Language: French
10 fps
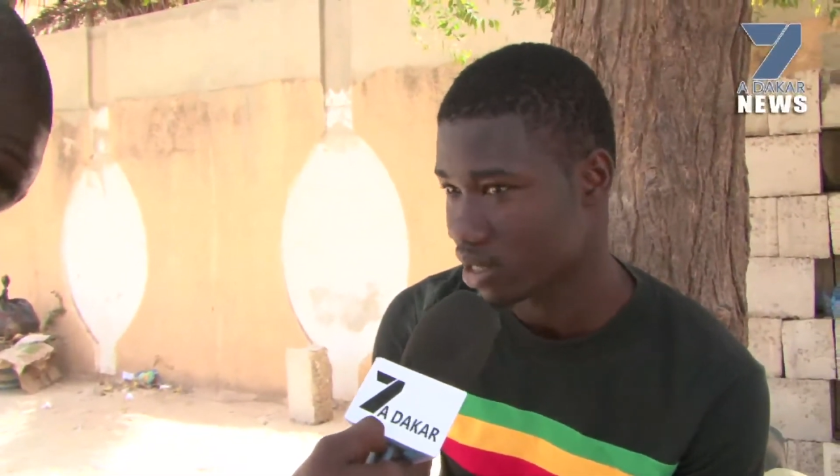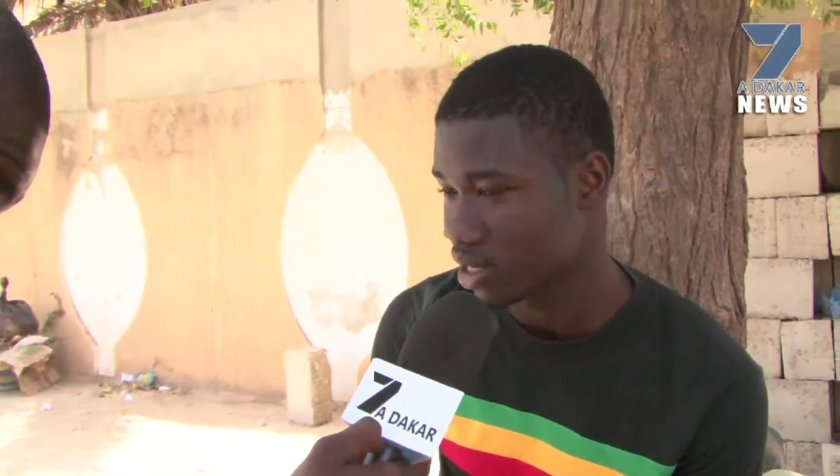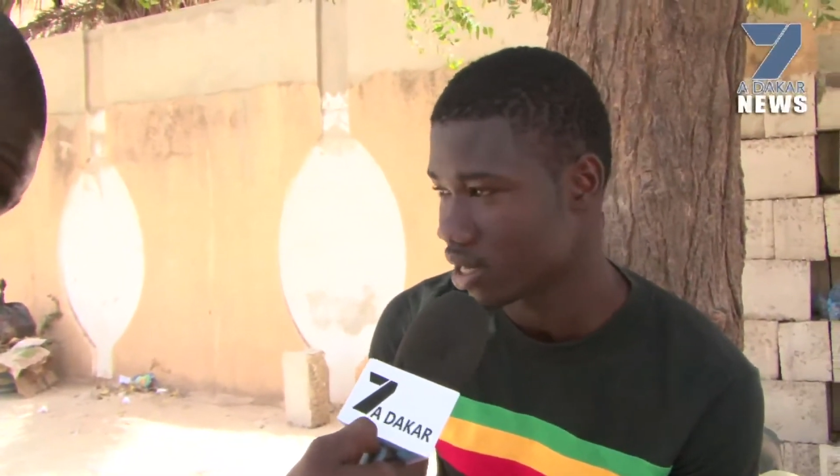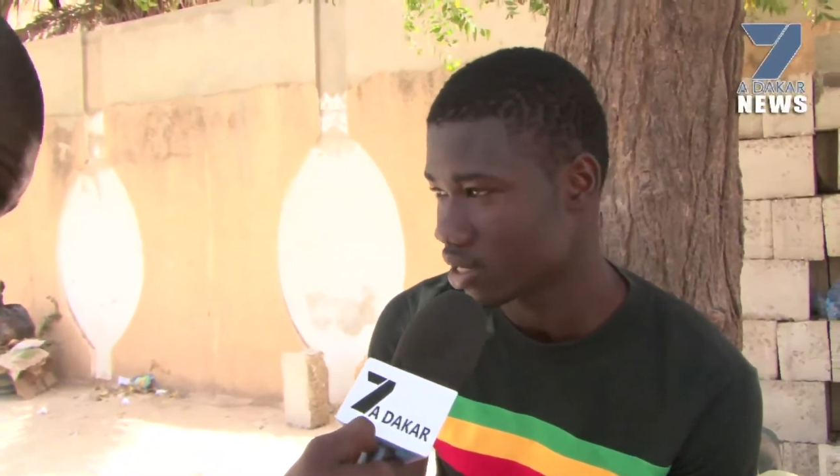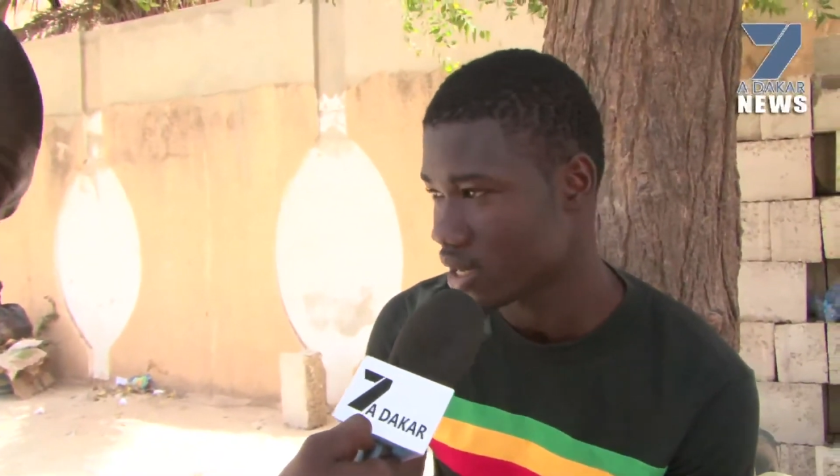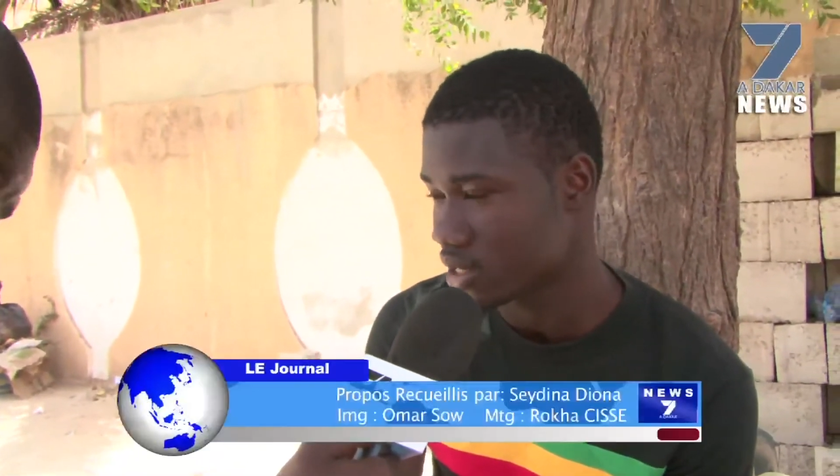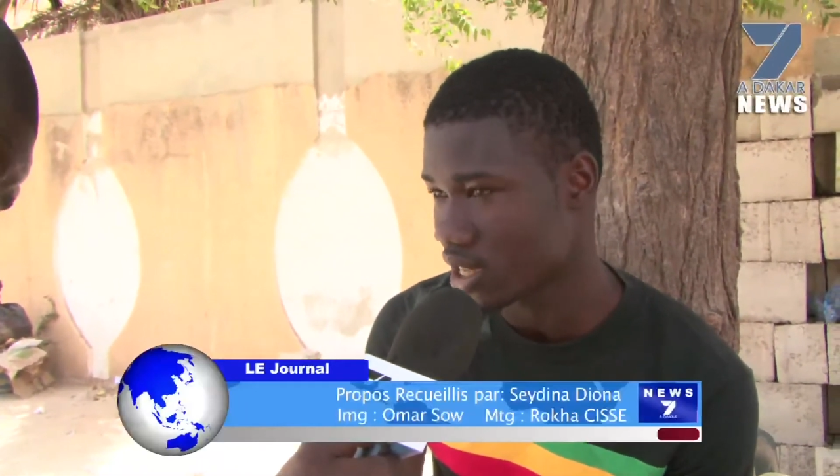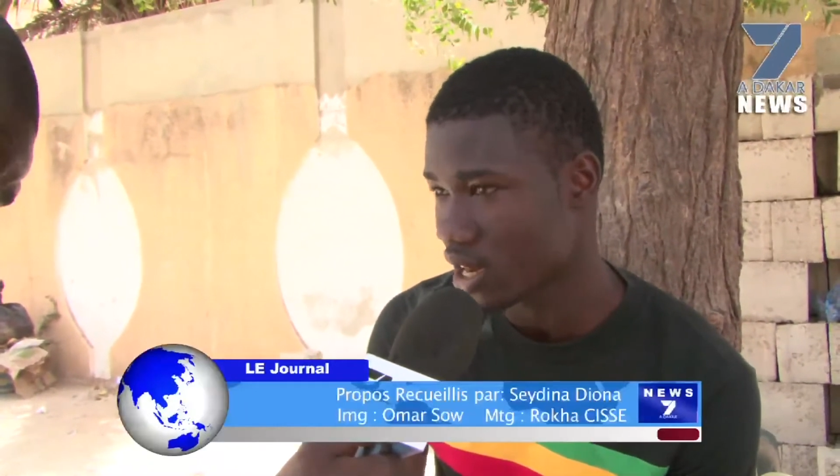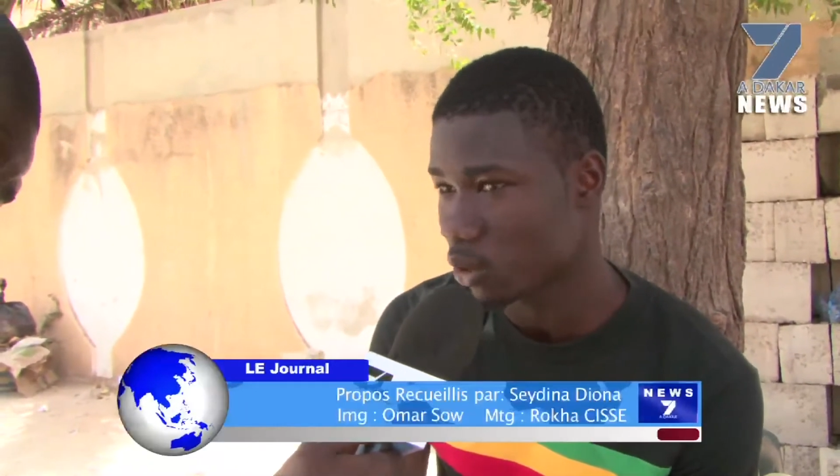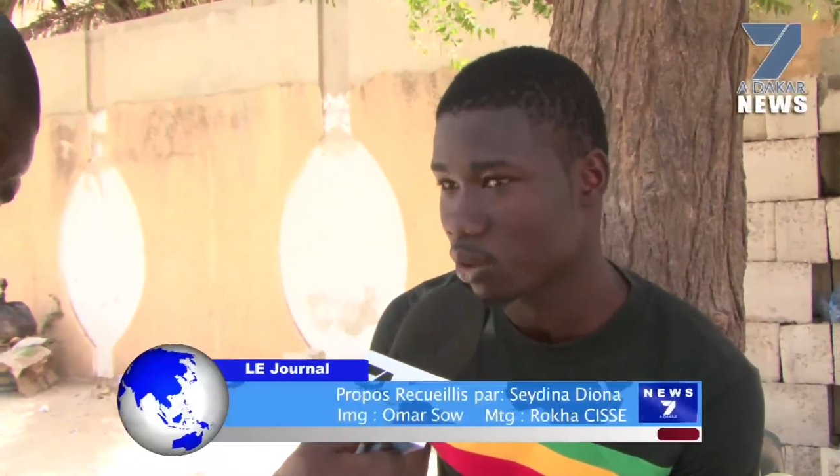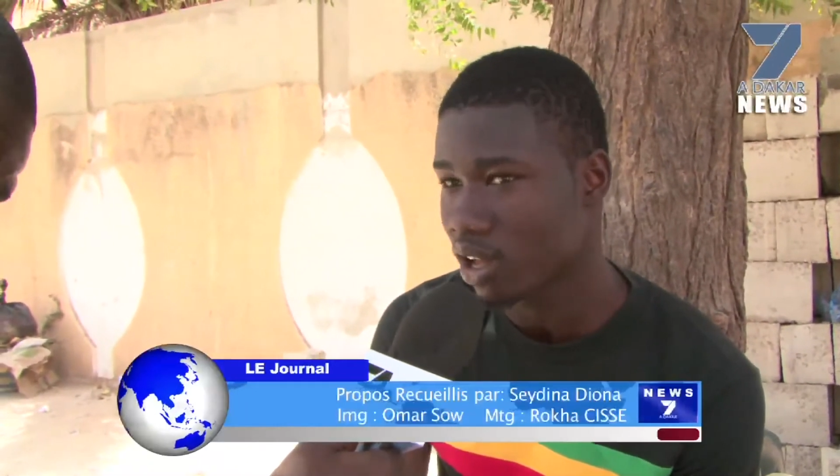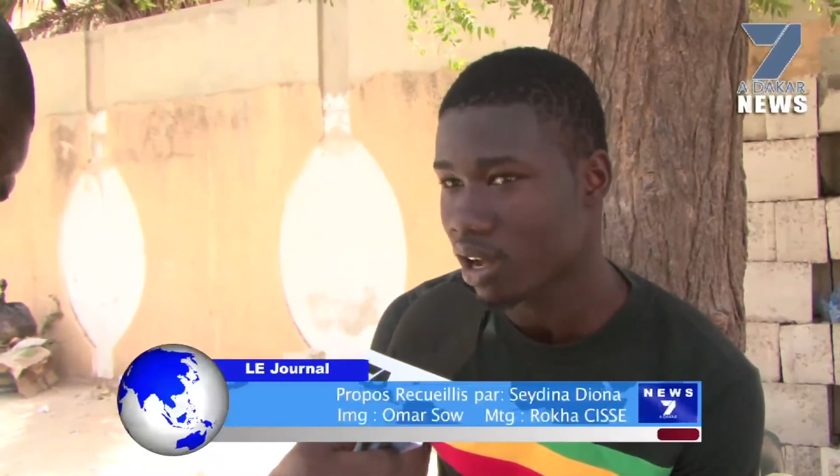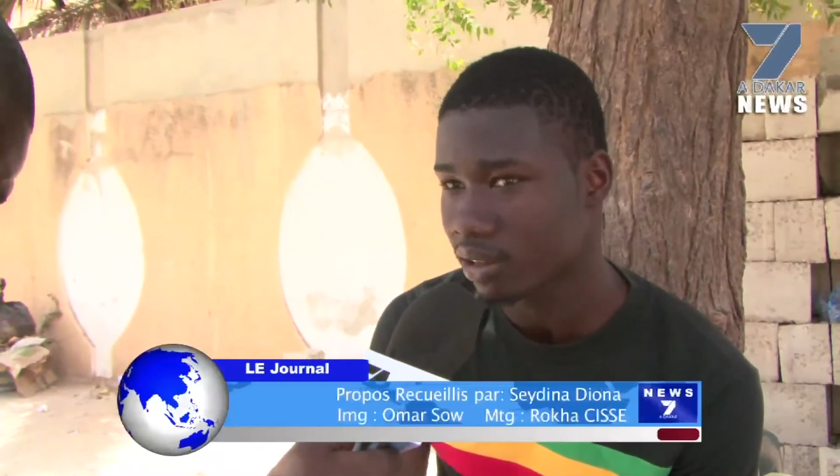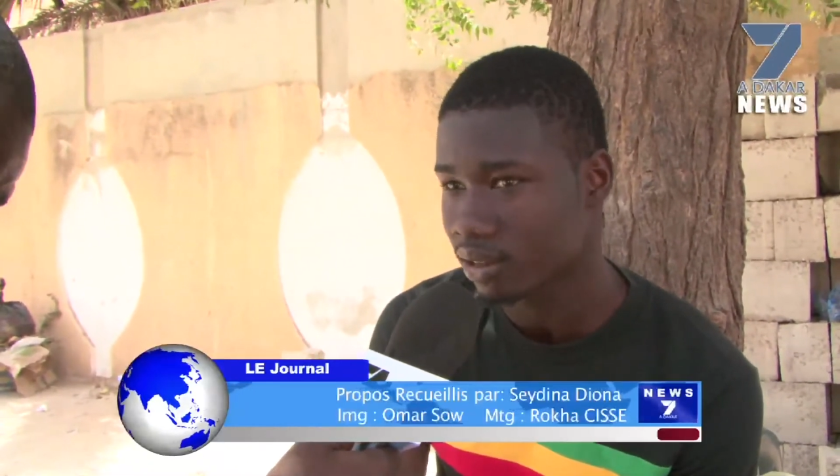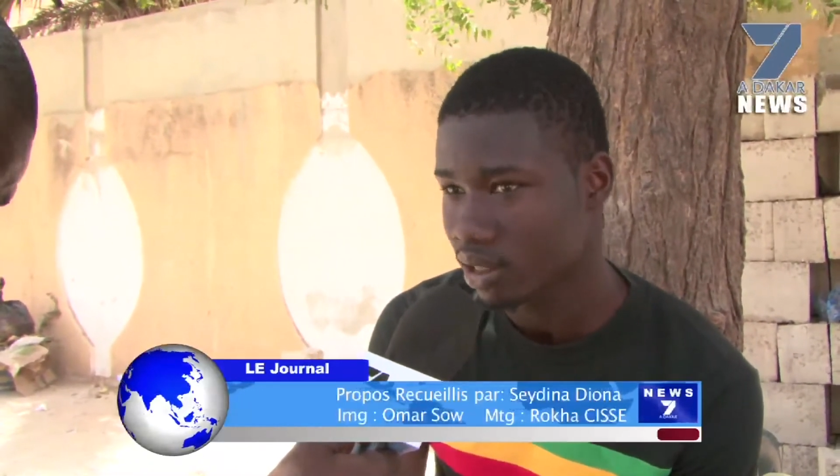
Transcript: qu'il y ait ces, lacunes-là.